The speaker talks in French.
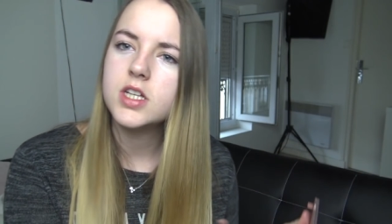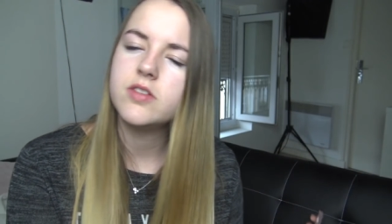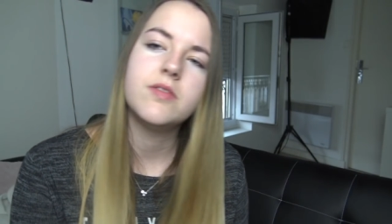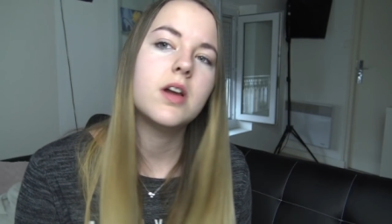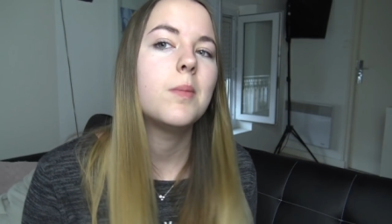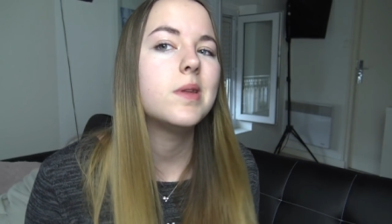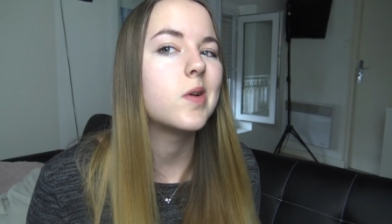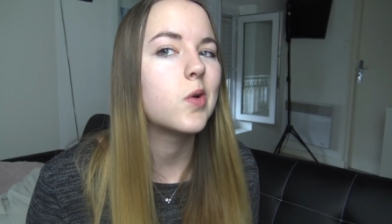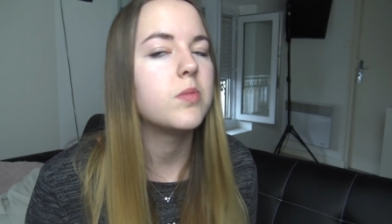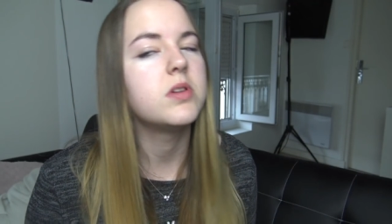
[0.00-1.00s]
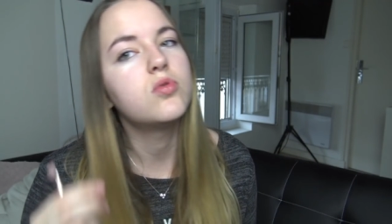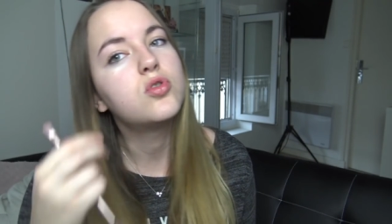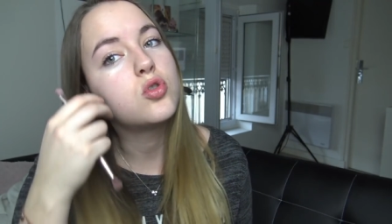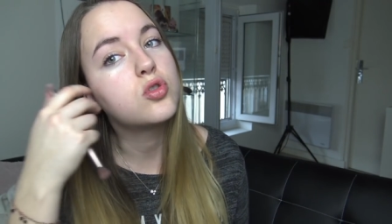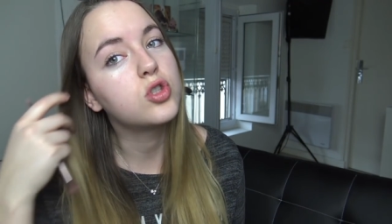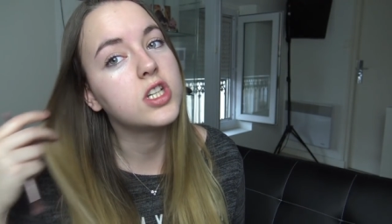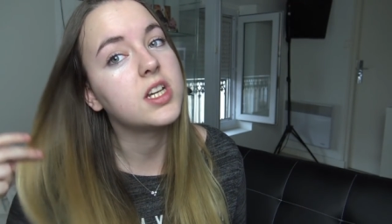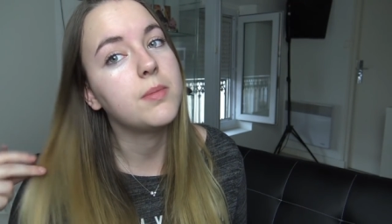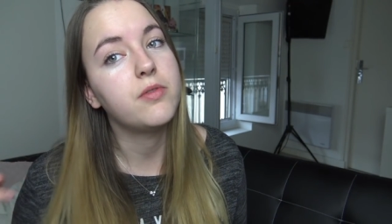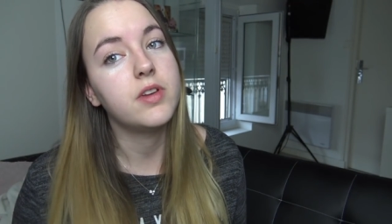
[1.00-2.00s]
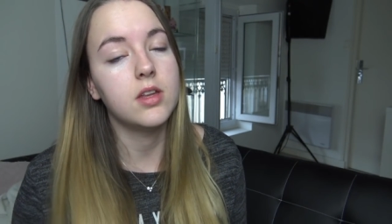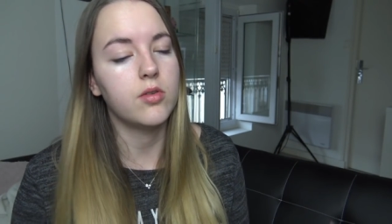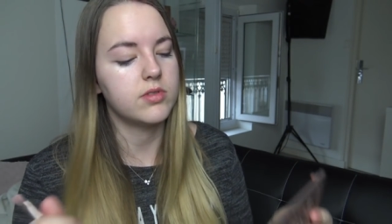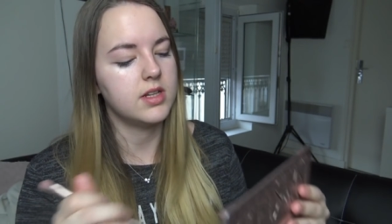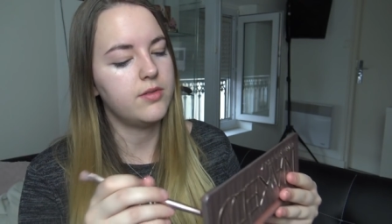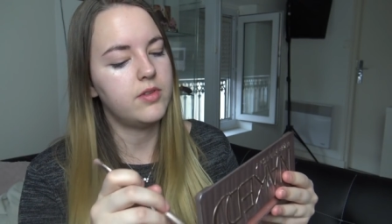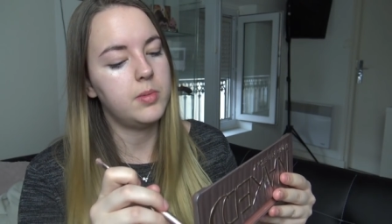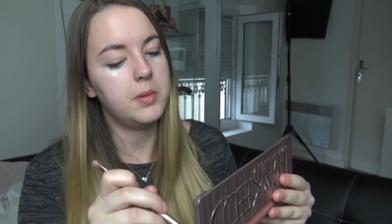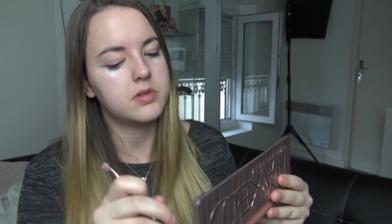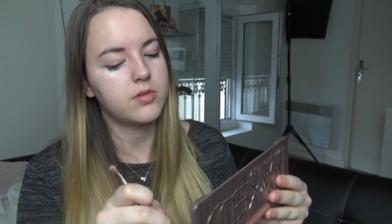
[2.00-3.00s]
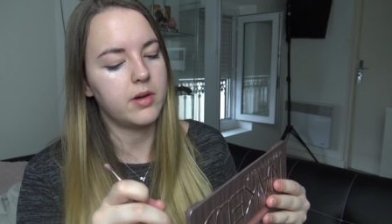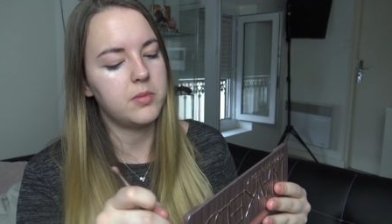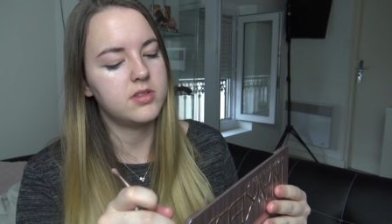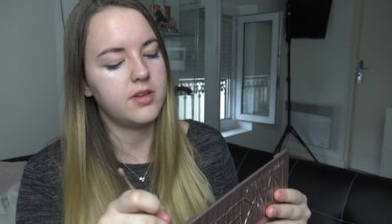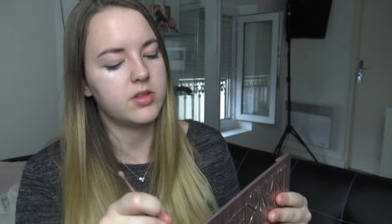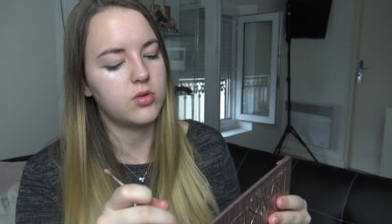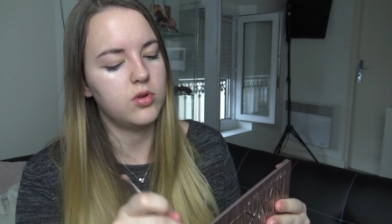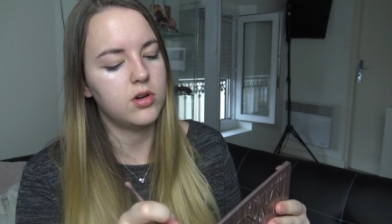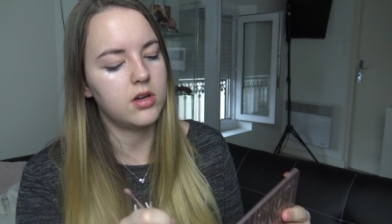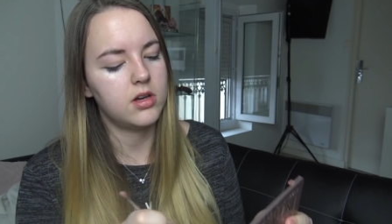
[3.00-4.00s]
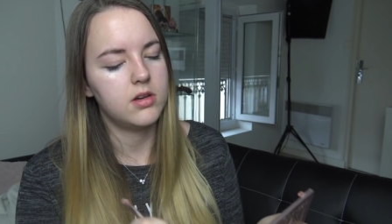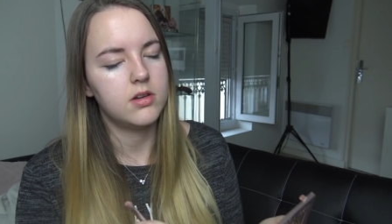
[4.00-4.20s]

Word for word: je vais venir en mettre dans le creux mes joues, chose que j'ai jamais fait d'ailleurs, vous allez flipper parce que vraiment ça va être une horreur.